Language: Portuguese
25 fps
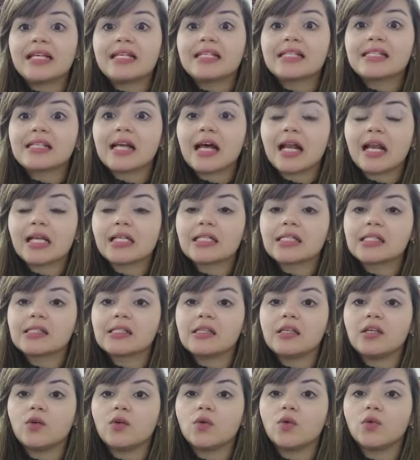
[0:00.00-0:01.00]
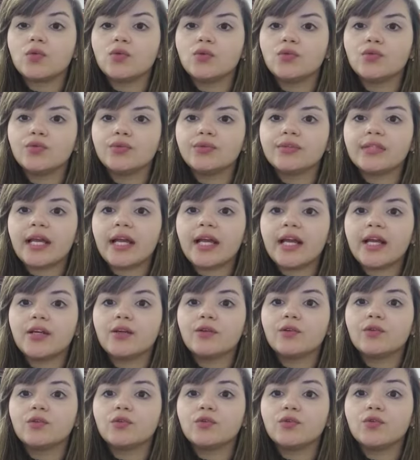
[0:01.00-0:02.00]
sala 5, no
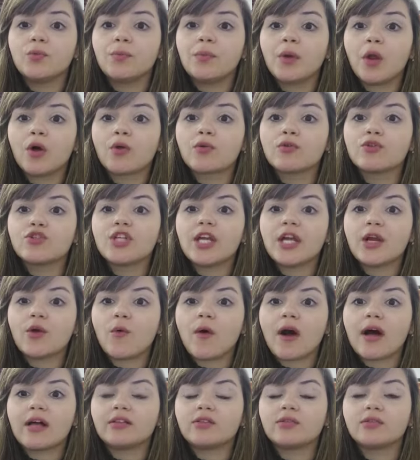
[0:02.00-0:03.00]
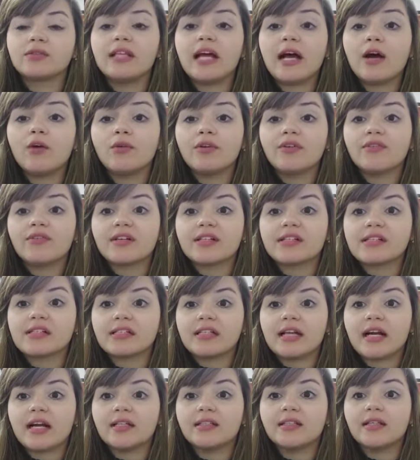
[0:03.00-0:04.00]
térreo do bloco G4 da
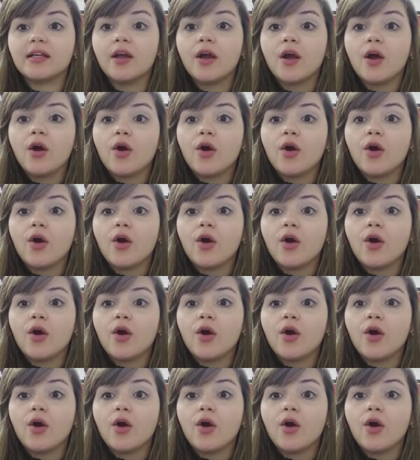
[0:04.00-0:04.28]
universidade,